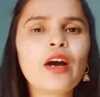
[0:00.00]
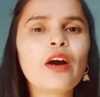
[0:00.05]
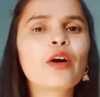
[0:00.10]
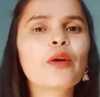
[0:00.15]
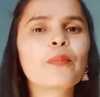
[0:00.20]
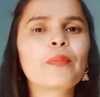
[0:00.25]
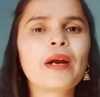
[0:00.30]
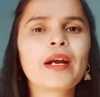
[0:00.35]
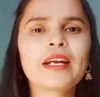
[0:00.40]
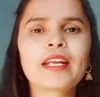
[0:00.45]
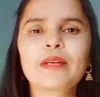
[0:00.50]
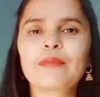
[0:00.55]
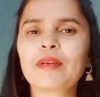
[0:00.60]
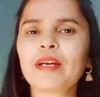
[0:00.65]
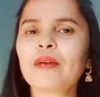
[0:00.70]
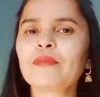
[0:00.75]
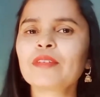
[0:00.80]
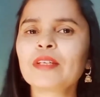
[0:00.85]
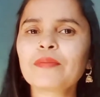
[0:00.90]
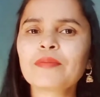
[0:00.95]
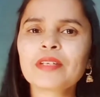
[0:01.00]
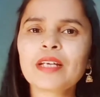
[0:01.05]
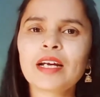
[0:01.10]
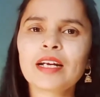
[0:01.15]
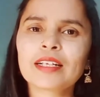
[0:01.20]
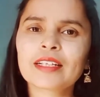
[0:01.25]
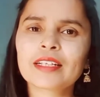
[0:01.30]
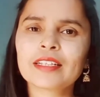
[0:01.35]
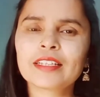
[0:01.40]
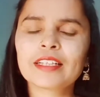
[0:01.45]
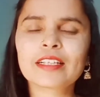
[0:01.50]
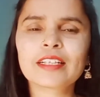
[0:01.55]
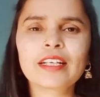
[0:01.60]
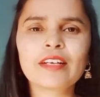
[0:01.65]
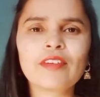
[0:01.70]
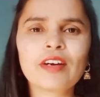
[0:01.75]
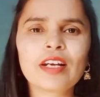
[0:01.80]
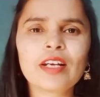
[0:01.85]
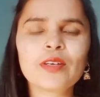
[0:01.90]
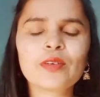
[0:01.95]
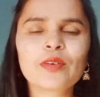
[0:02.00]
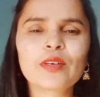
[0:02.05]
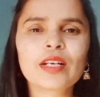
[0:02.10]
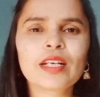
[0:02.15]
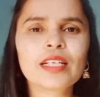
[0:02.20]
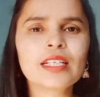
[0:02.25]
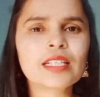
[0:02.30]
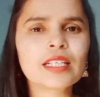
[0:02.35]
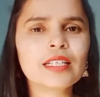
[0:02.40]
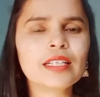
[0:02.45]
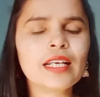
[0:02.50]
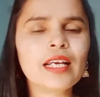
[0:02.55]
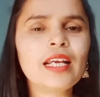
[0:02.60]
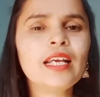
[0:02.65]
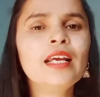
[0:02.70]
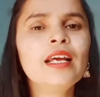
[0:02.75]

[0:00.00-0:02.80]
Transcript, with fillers: और पार्टी में हम सबसे हट के दिखने वाले होंगे इसलिए